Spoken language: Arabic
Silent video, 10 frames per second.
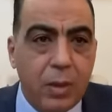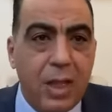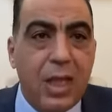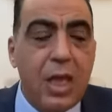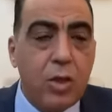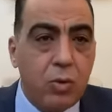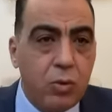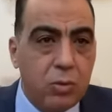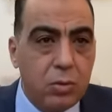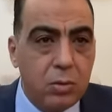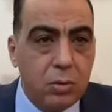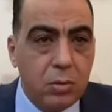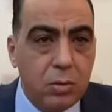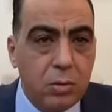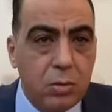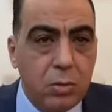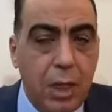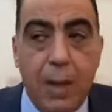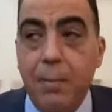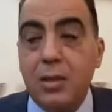غيره
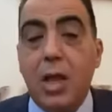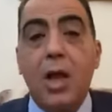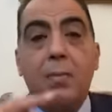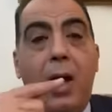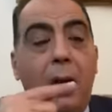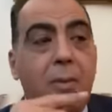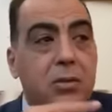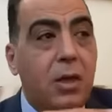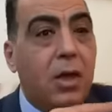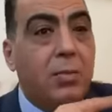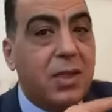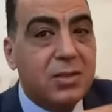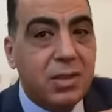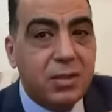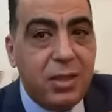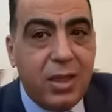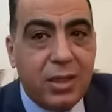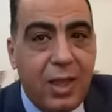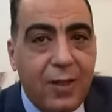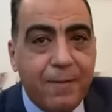اما طاهر محمد طاهر اللي مكسر الدنيا
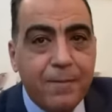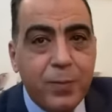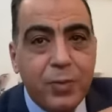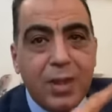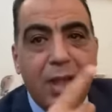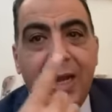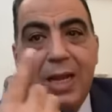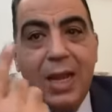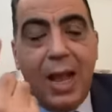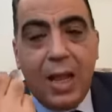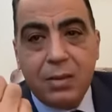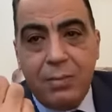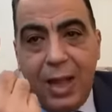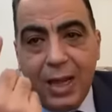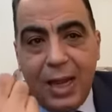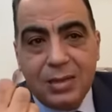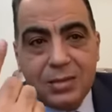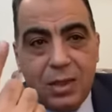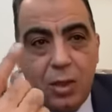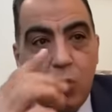ده اللي قعد معاه
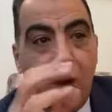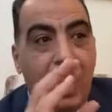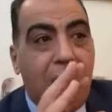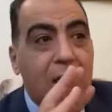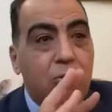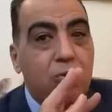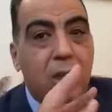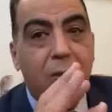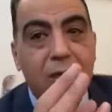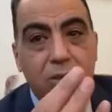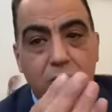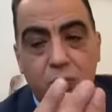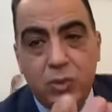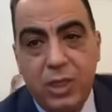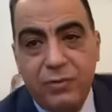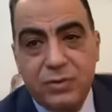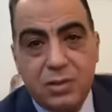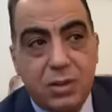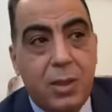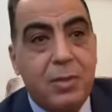جلسه واعاد له توازنه النفسي
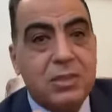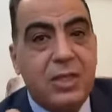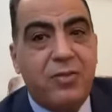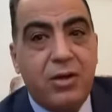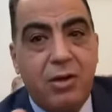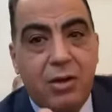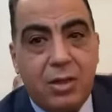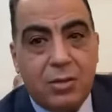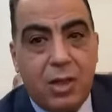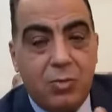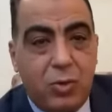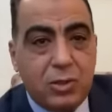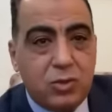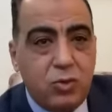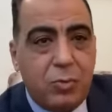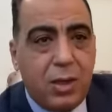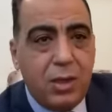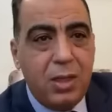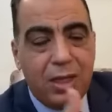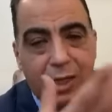قبل السفر الى قطر لمباراه السوبر
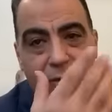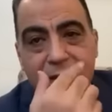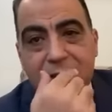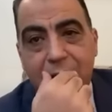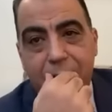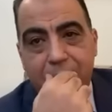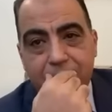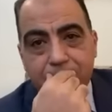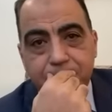كان وليد سليمان